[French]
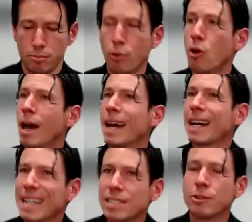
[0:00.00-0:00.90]
peut
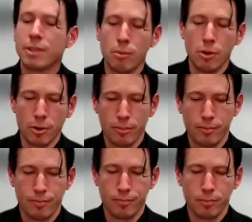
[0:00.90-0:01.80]

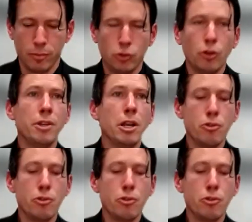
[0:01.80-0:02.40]
raisonnablement donner